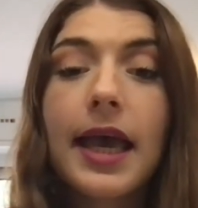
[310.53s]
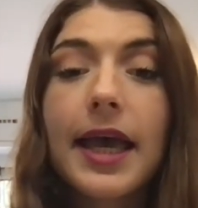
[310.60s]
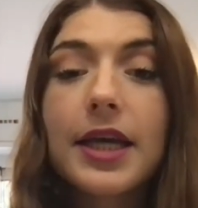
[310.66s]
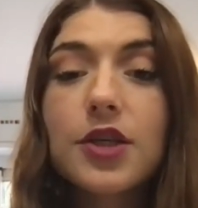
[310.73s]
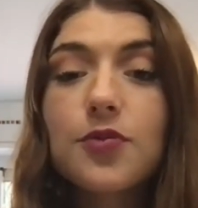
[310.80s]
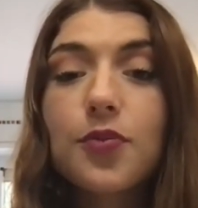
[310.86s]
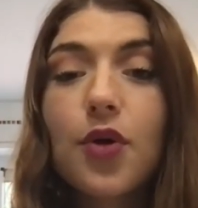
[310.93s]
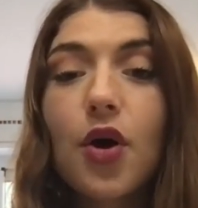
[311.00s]

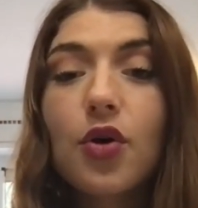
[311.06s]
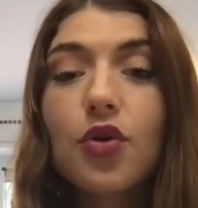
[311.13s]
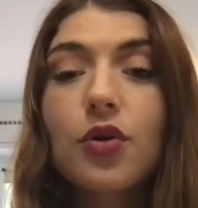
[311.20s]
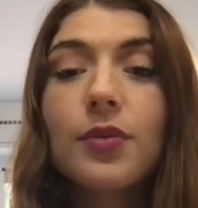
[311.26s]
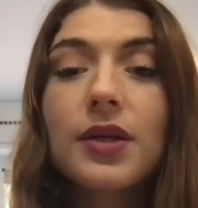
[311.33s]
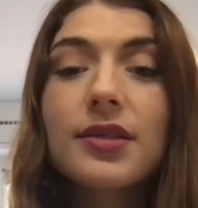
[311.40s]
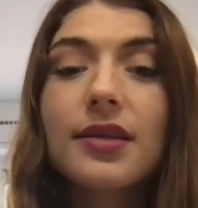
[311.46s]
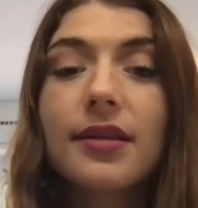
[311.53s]
Explore
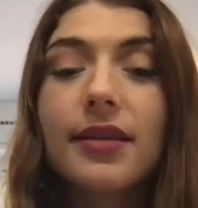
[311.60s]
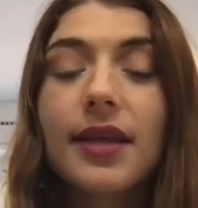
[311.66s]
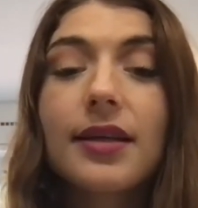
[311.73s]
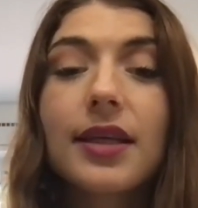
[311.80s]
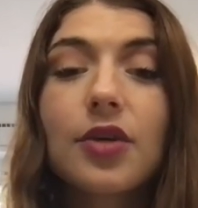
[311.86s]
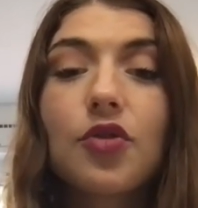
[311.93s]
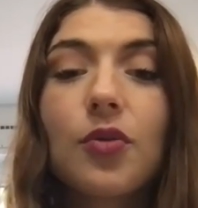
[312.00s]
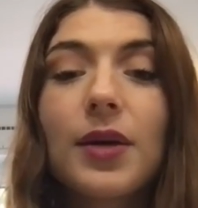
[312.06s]
comment cette
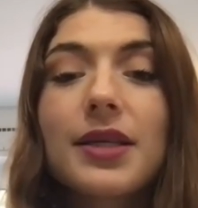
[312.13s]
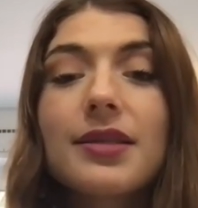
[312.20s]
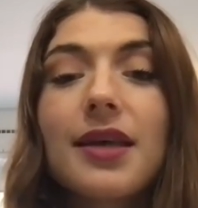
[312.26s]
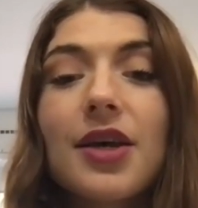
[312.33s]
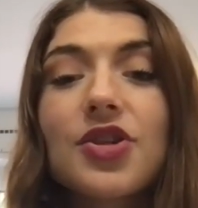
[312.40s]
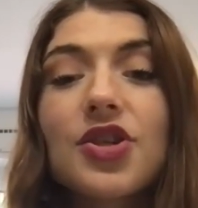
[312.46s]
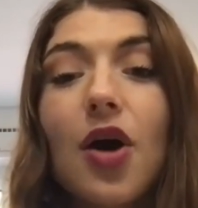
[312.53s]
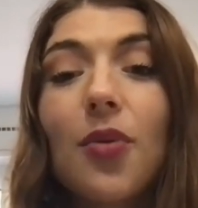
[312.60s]
technique de
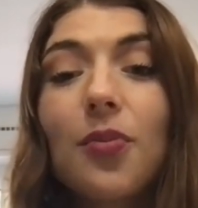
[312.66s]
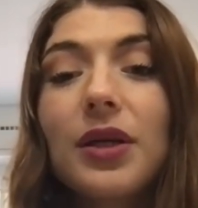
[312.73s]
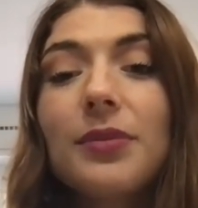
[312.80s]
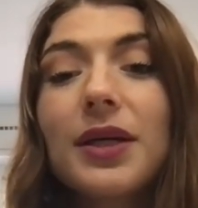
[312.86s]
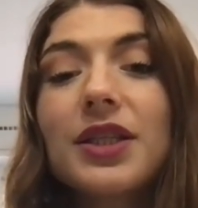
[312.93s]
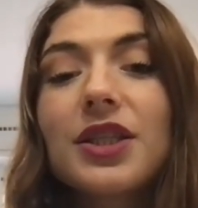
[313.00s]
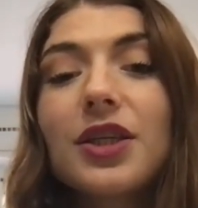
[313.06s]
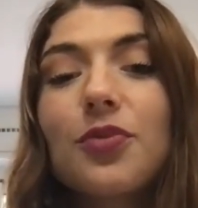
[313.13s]
massage
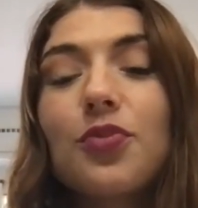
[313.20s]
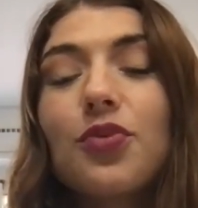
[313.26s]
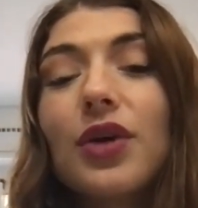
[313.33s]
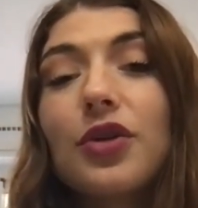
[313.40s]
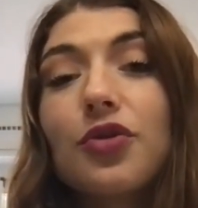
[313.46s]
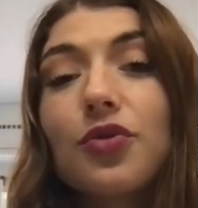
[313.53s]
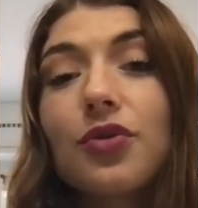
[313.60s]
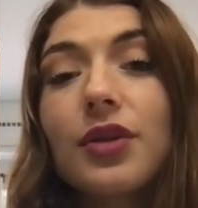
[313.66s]
emblématique peut
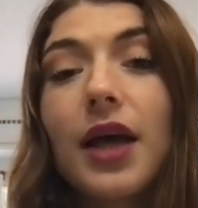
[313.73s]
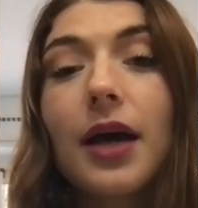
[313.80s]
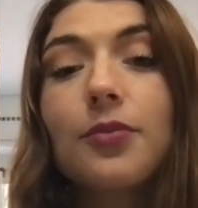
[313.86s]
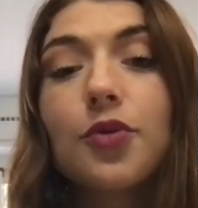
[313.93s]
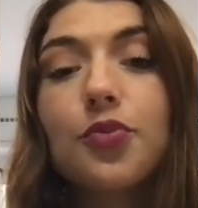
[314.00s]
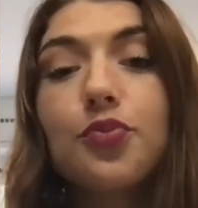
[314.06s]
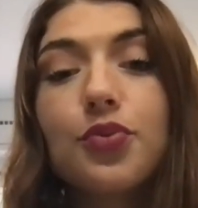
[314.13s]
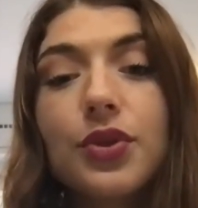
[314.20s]
être une
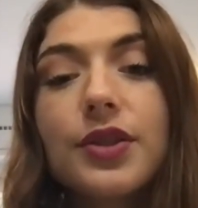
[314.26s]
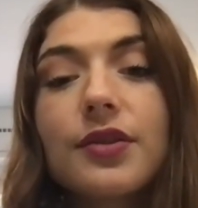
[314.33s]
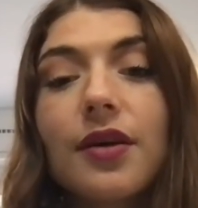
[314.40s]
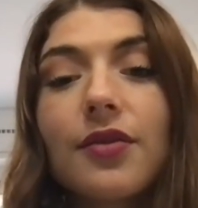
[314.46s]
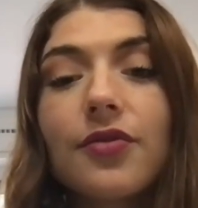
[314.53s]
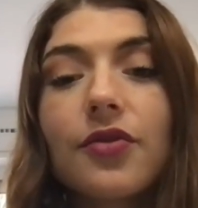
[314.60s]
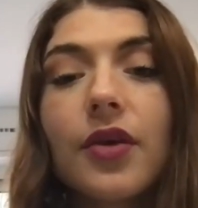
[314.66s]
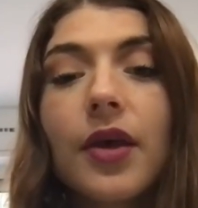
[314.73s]
arme
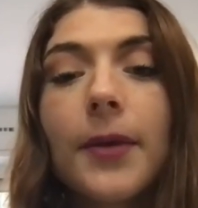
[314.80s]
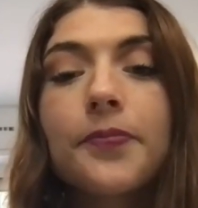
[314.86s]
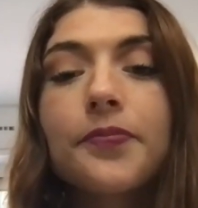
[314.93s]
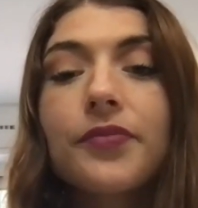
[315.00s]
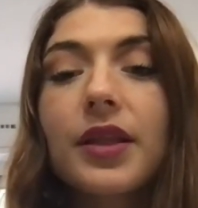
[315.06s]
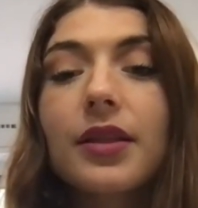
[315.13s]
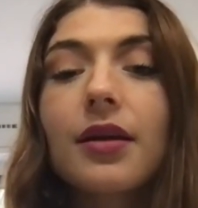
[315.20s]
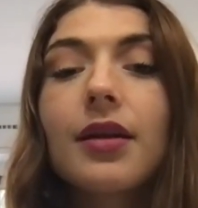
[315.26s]
puissante
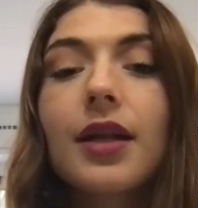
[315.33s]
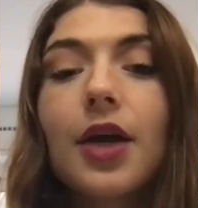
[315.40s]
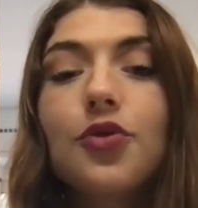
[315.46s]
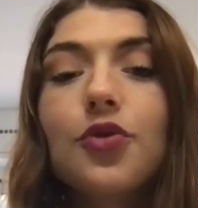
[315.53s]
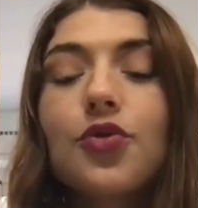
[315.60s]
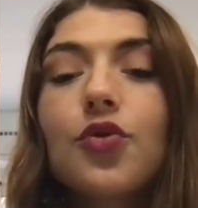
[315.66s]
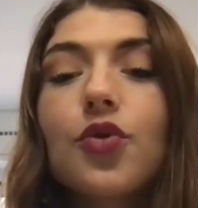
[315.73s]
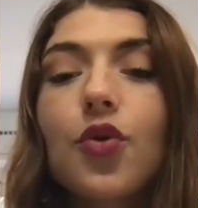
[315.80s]
dans la
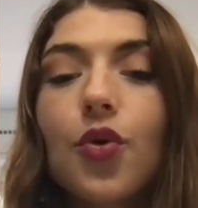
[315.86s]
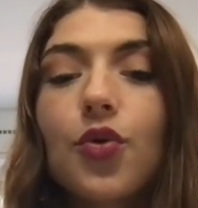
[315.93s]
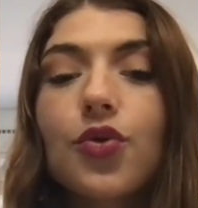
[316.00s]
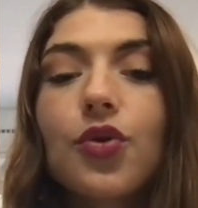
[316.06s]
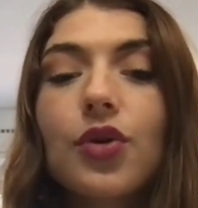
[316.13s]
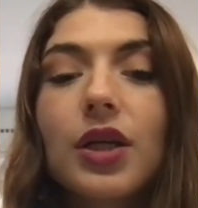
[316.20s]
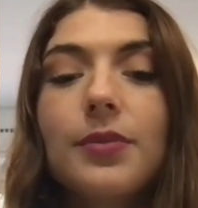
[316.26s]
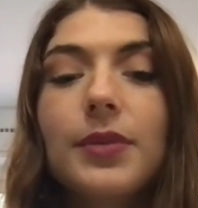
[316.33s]
lutte
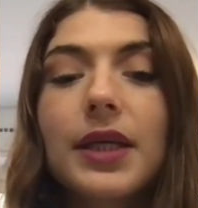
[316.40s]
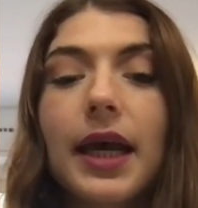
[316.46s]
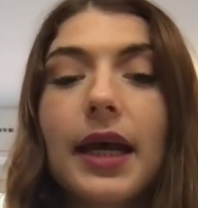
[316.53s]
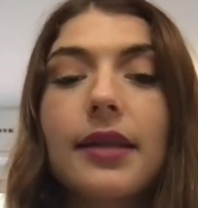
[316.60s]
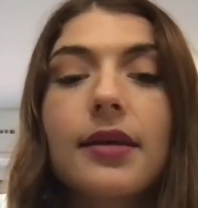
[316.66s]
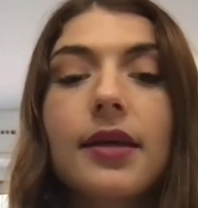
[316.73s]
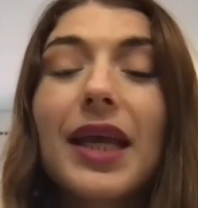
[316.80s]
contre les migraines.